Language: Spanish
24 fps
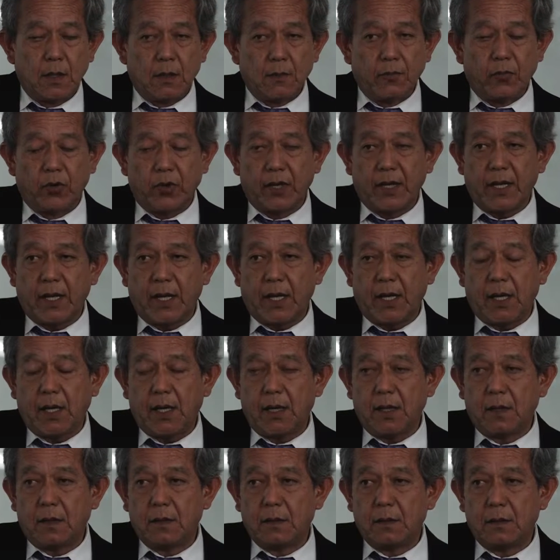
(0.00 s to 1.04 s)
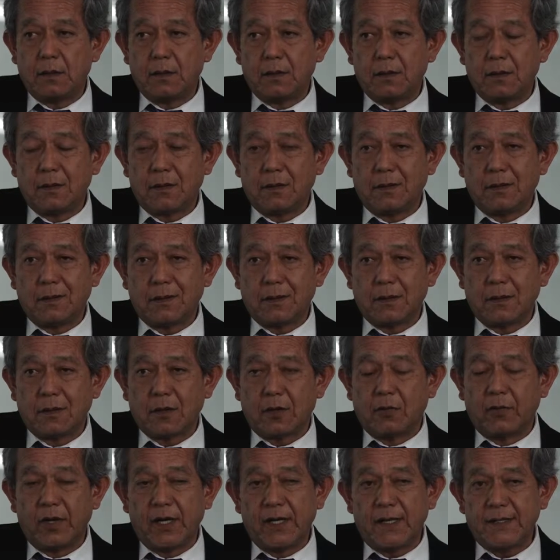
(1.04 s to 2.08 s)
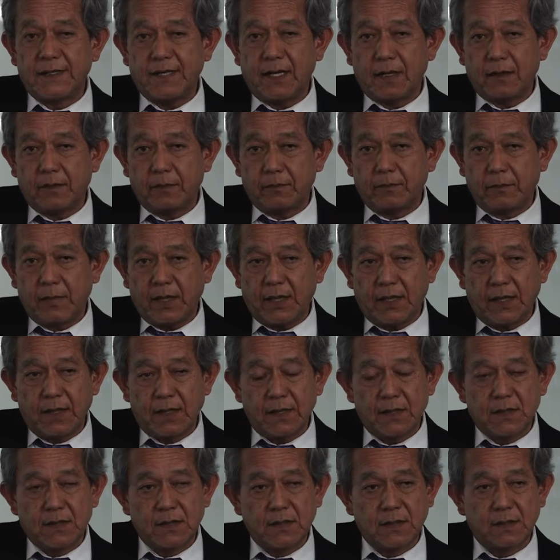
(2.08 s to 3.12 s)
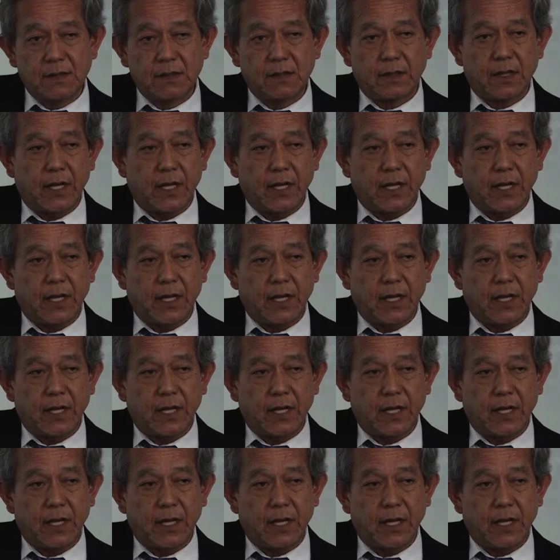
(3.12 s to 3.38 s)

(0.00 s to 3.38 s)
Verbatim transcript: Porque, eh, como les decía a mis